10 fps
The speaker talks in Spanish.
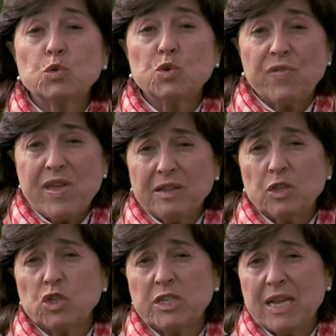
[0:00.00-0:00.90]
sus
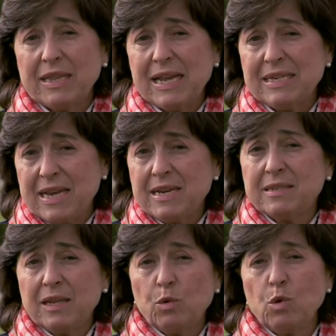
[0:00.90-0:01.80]

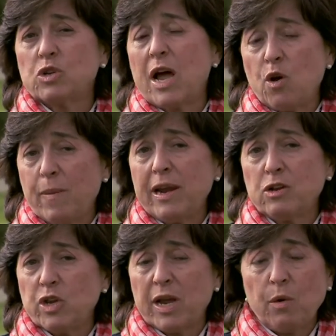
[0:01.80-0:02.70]
166 títulos ganó
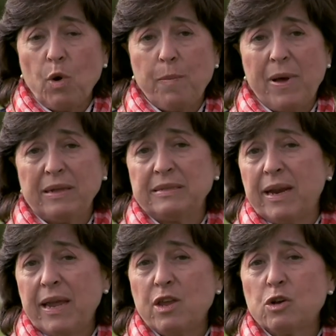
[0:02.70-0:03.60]
varios en Europa,
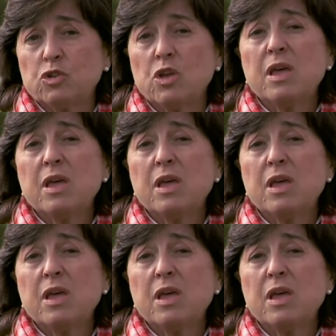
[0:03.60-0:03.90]
entre ellos